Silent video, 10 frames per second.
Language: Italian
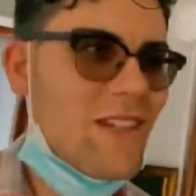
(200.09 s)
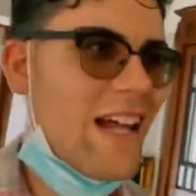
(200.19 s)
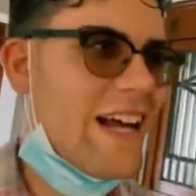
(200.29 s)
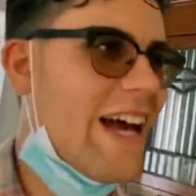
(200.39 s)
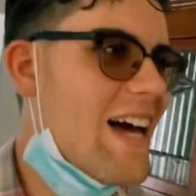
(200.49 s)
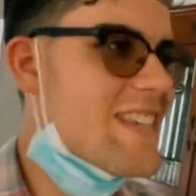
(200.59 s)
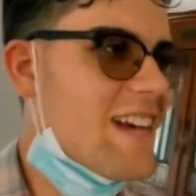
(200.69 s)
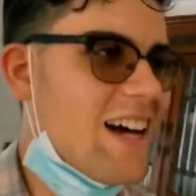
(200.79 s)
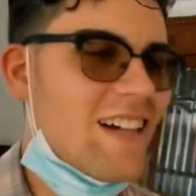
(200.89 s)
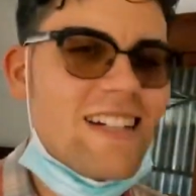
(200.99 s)
della
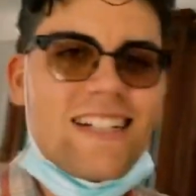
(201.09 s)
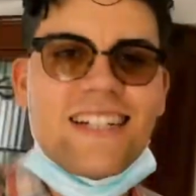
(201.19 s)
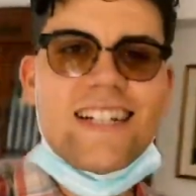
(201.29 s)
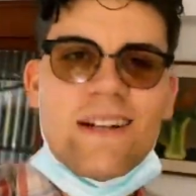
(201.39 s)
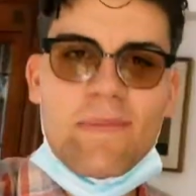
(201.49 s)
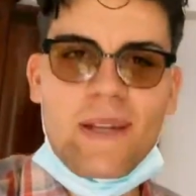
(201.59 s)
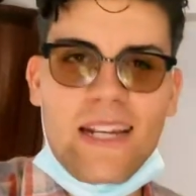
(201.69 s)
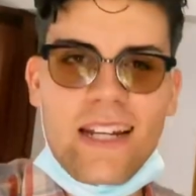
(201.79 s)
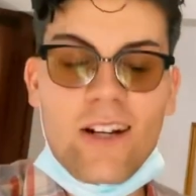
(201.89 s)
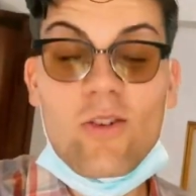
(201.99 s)
casa
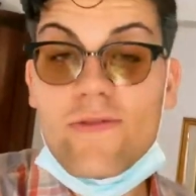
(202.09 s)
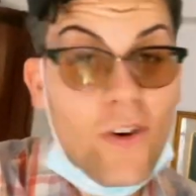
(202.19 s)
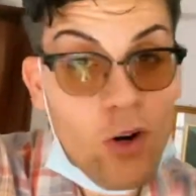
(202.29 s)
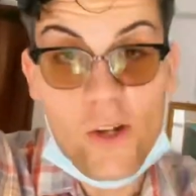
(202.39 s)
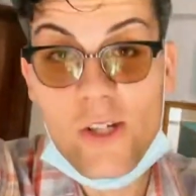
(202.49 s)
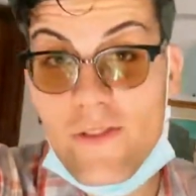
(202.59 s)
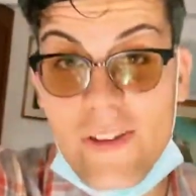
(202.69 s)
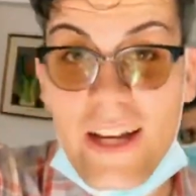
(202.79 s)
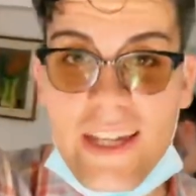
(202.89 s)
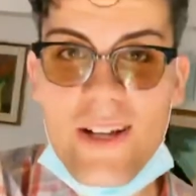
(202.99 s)
per
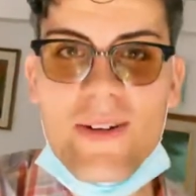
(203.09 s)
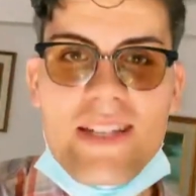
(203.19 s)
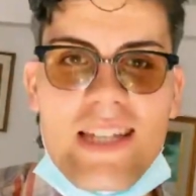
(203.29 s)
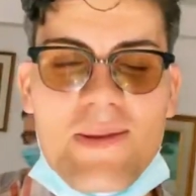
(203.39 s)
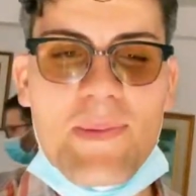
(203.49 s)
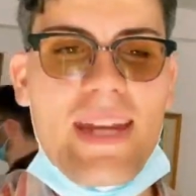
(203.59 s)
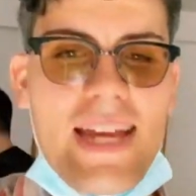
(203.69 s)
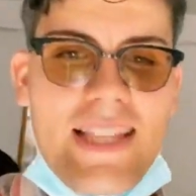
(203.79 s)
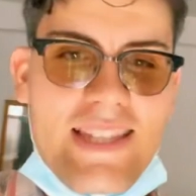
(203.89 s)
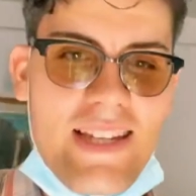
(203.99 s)
coinvolgervi anche in questa
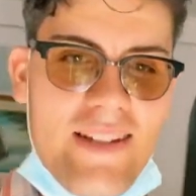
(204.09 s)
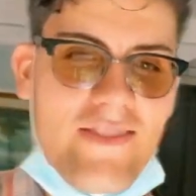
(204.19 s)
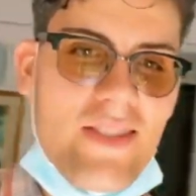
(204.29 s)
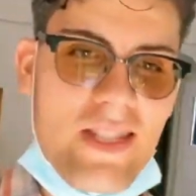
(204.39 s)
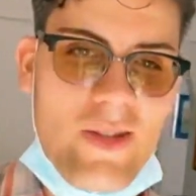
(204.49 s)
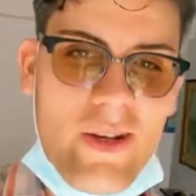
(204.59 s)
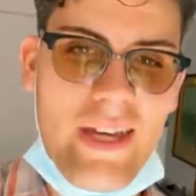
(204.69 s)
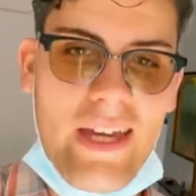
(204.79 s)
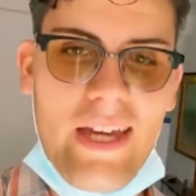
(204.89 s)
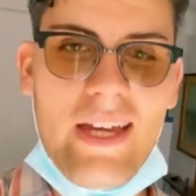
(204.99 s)
esperienza, visto
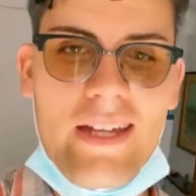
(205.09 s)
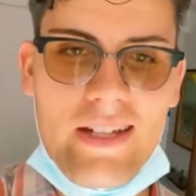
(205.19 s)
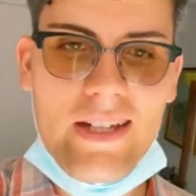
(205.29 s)
che